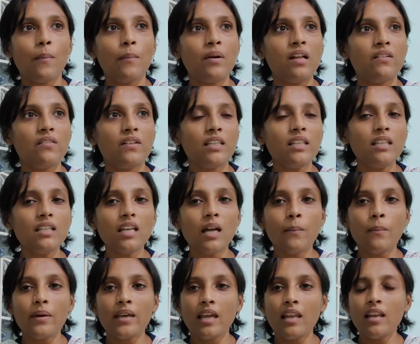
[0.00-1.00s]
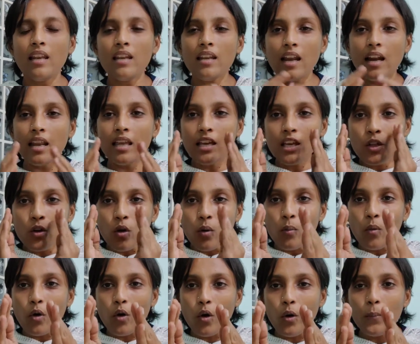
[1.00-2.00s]
நம்மளை வந்து நம்ம என்ன
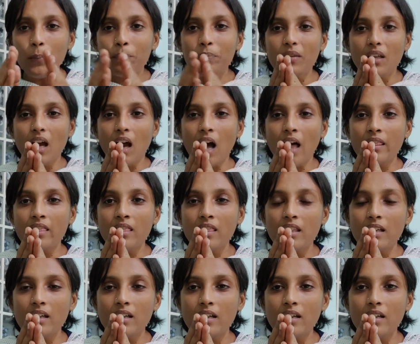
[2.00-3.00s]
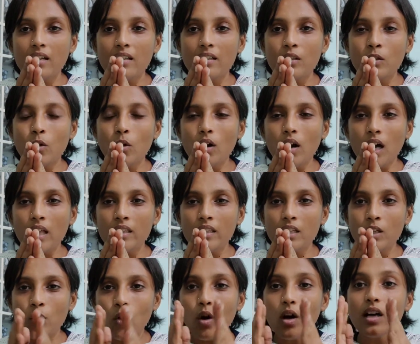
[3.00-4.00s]
நினைக்கிறோமோ அந்த நோ
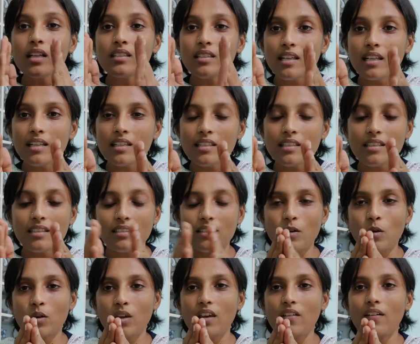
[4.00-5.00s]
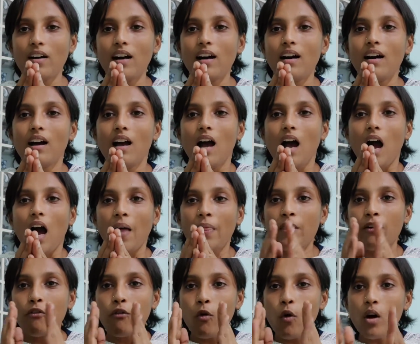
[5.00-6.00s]
அந்த நோக்கத்துல இருந்து ஓகேவா
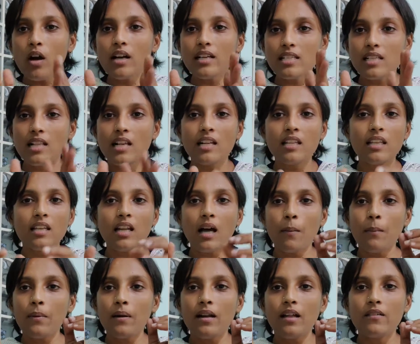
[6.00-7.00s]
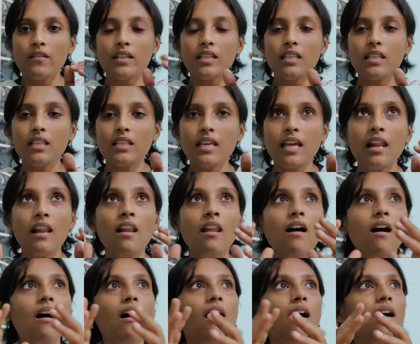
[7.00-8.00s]
அந்த ஃபோக்கஸ்ல இருந்து நம்மளை வந்து
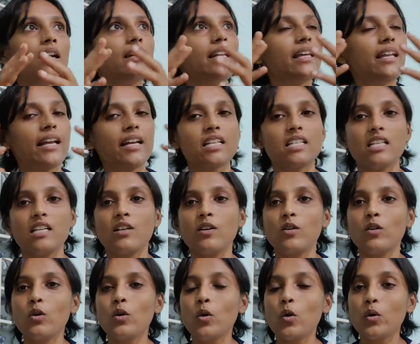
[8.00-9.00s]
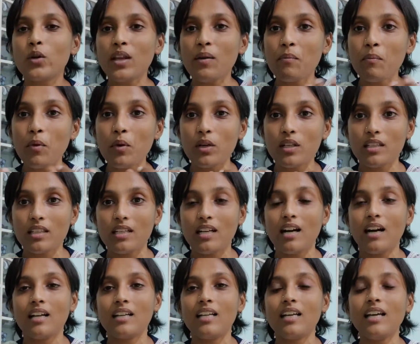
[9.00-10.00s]
எல்லா டெரெக்ஷனுக்கும் கூட்டிட்டு
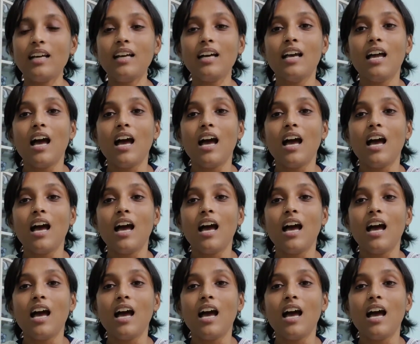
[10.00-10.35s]
போறதுக்கான